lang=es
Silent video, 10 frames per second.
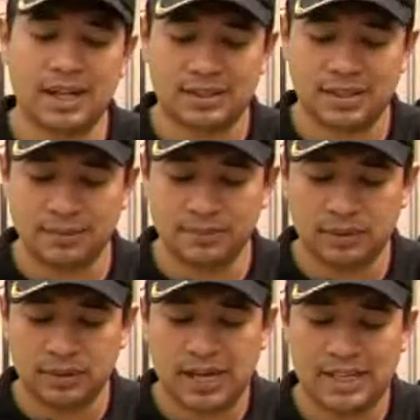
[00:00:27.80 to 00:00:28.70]
Razán
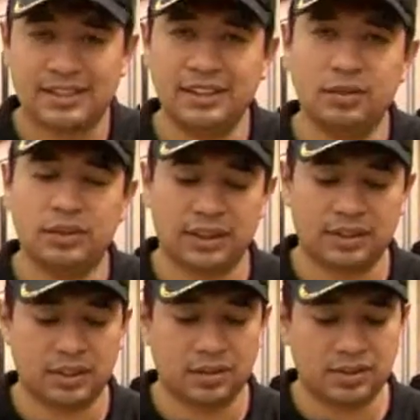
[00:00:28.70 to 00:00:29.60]
Jacinto de
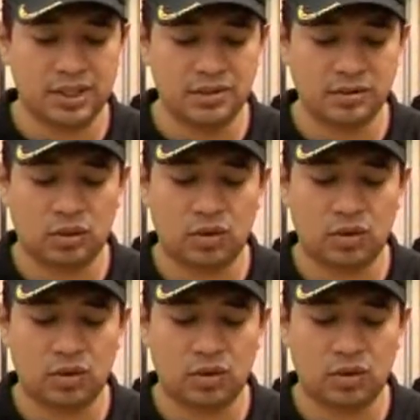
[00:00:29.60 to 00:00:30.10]
32 años,